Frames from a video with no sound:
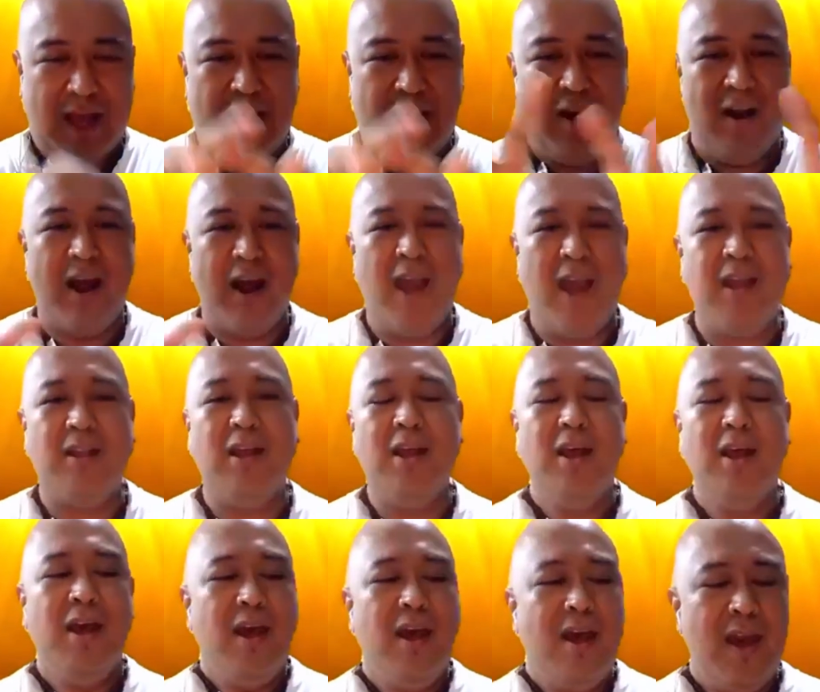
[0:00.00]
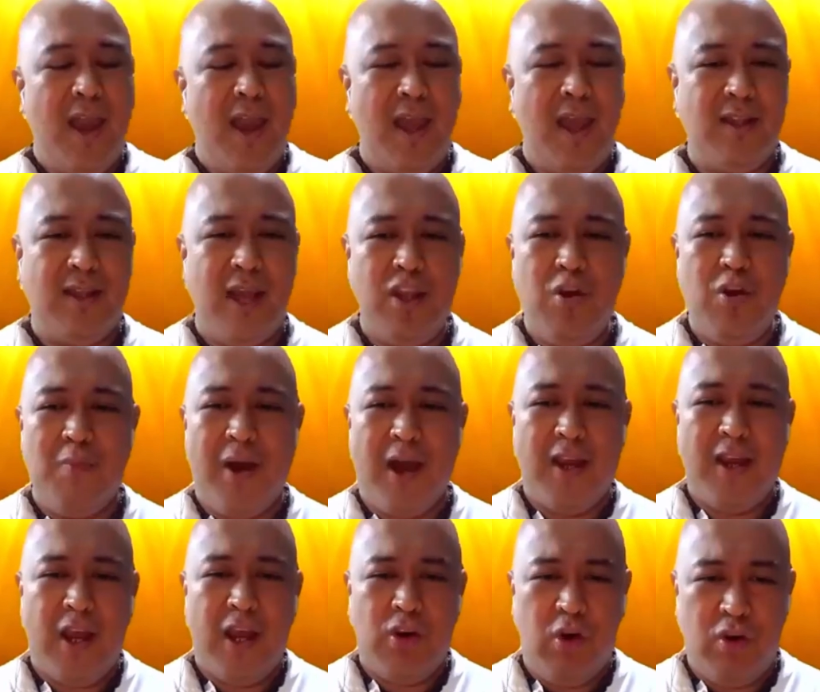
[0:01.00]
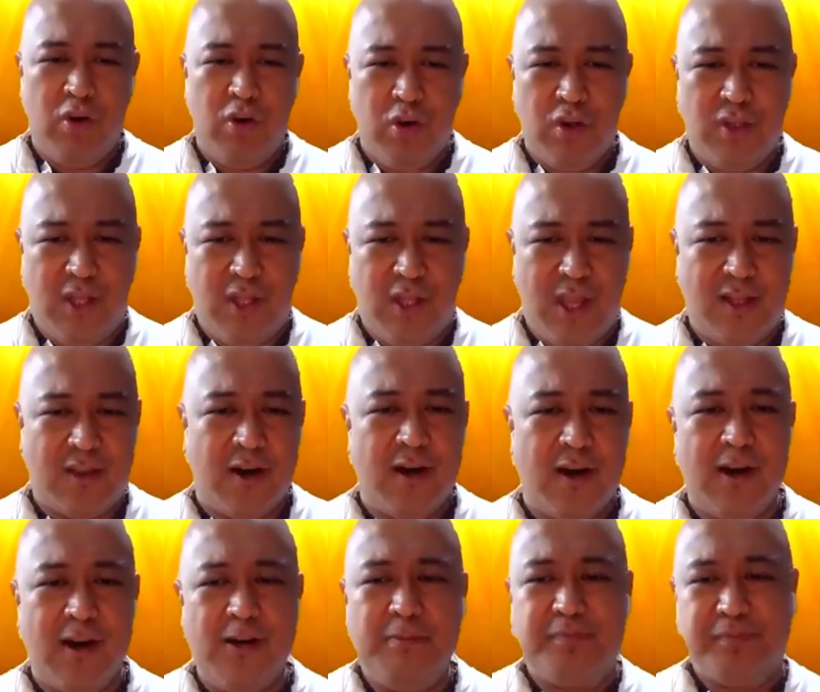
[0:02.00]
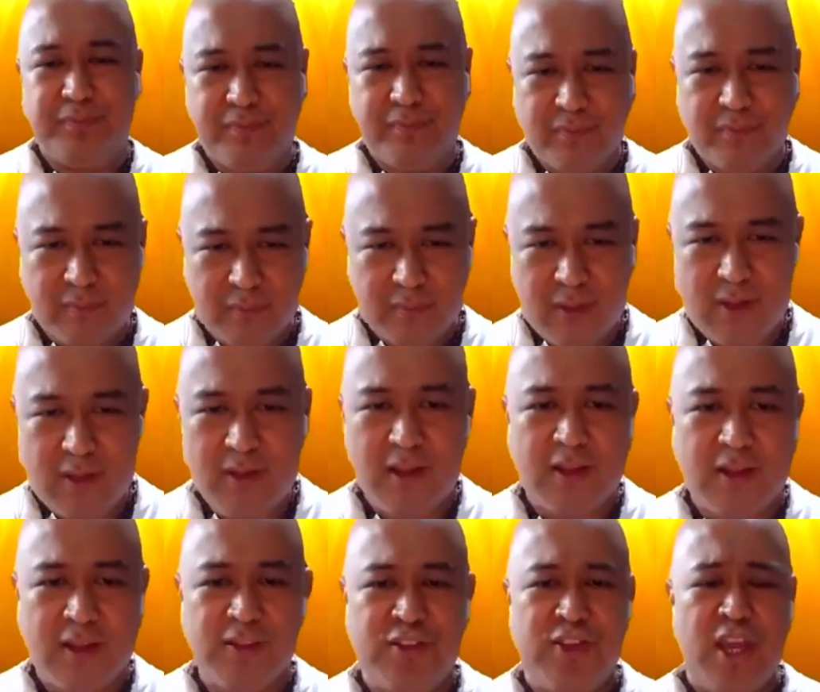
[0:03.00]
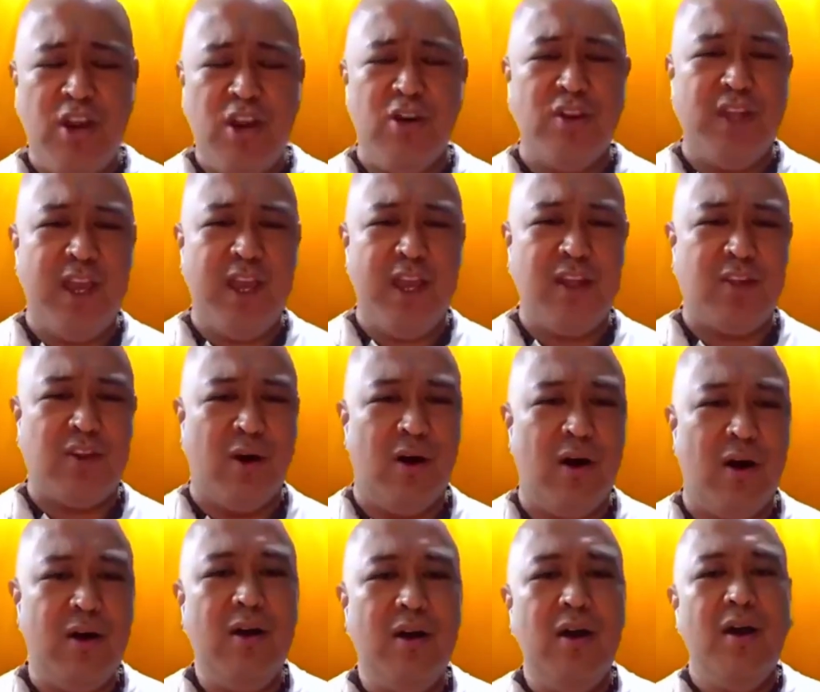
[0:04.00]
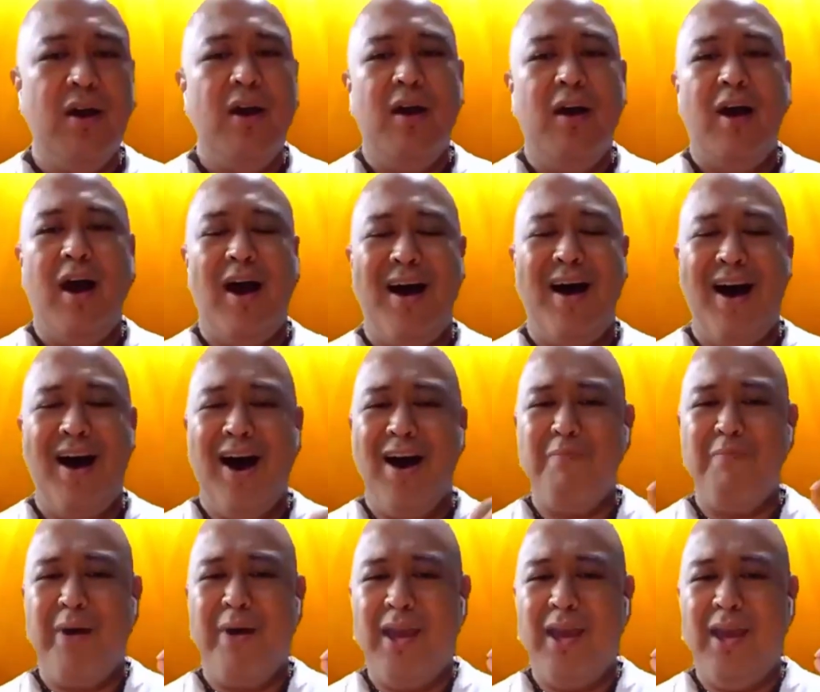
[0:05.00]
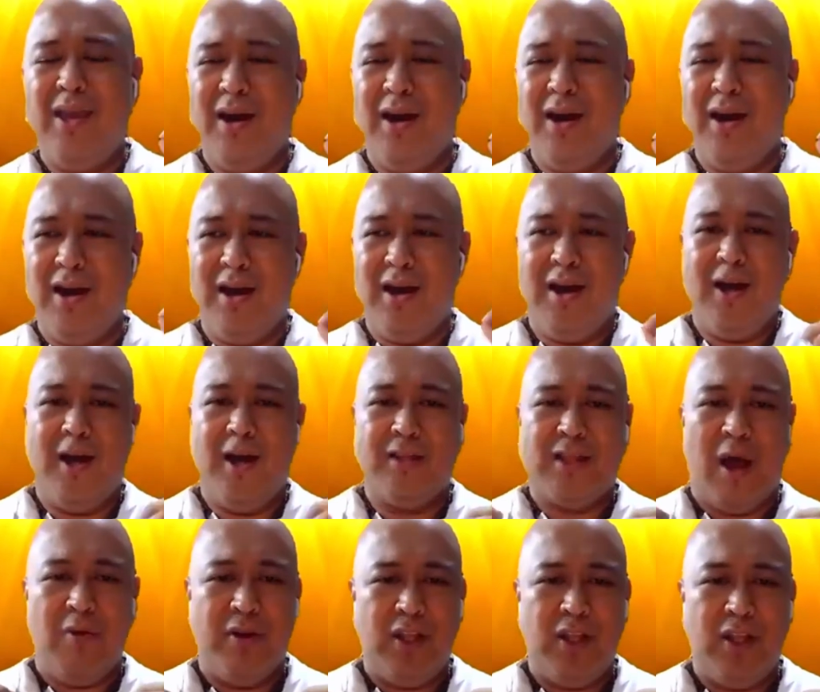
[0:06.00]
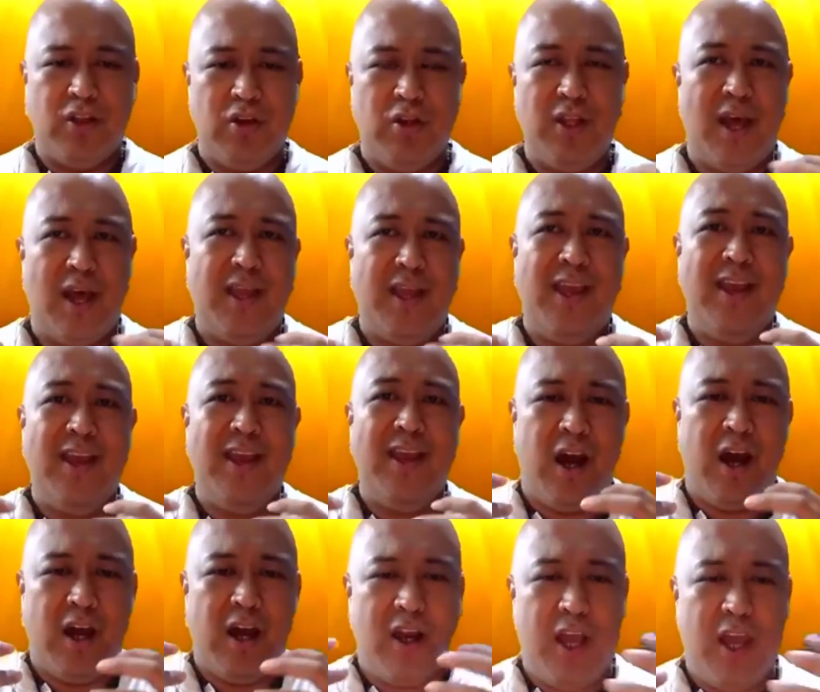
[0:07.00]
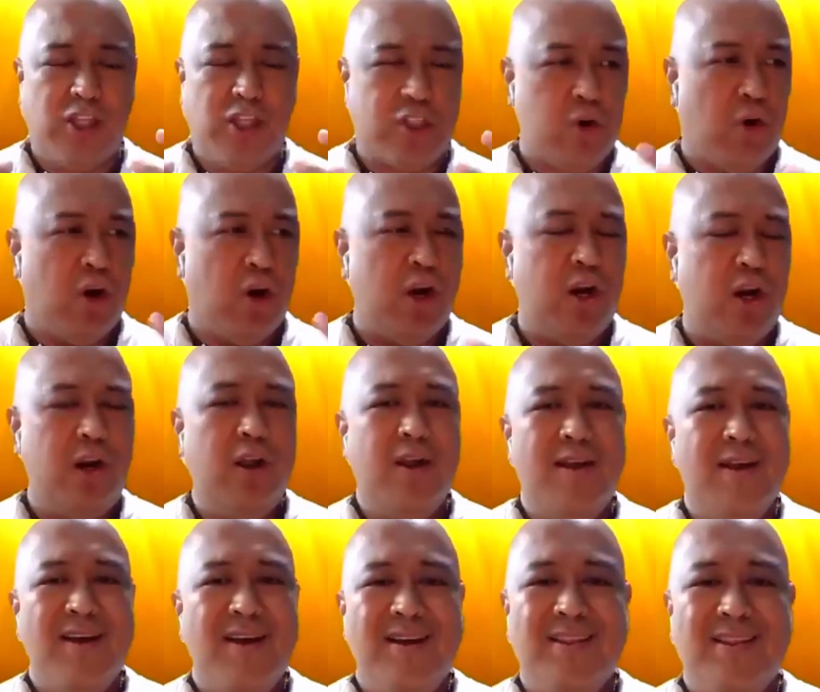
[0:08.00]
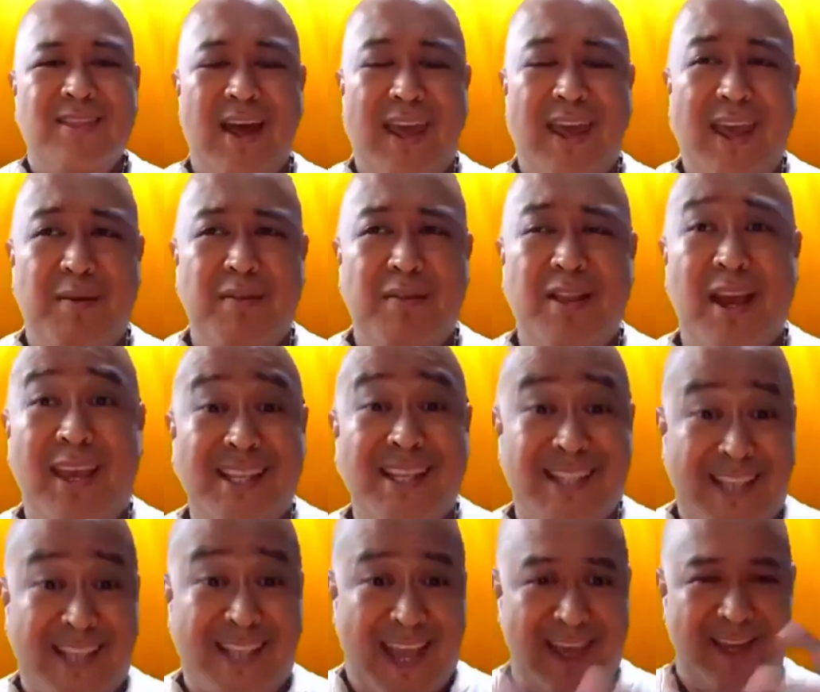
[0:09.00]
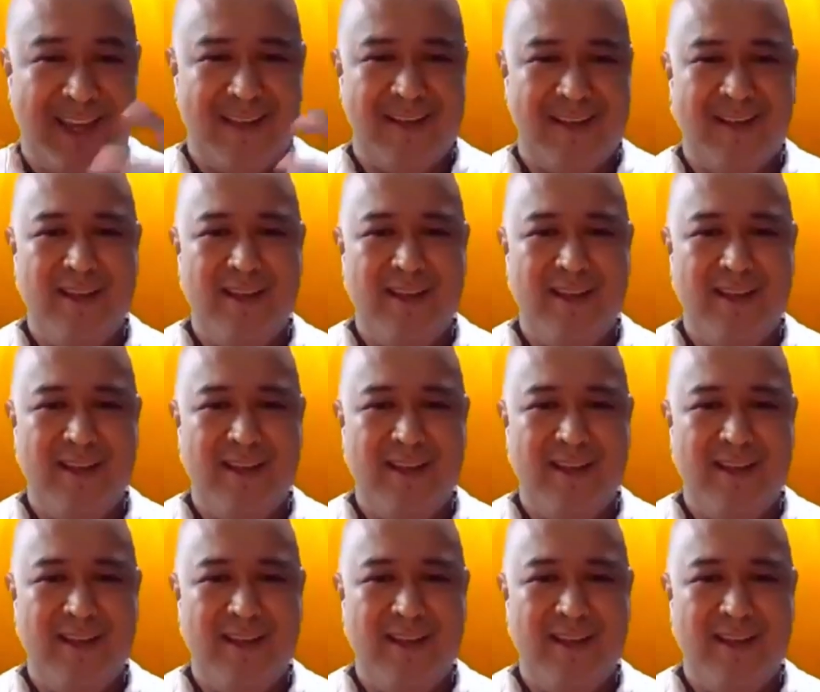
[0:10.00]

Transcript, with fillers: All right? And then yung mga nanonood dito, sino dito ang may uh, tawag ito na encourage or na nagising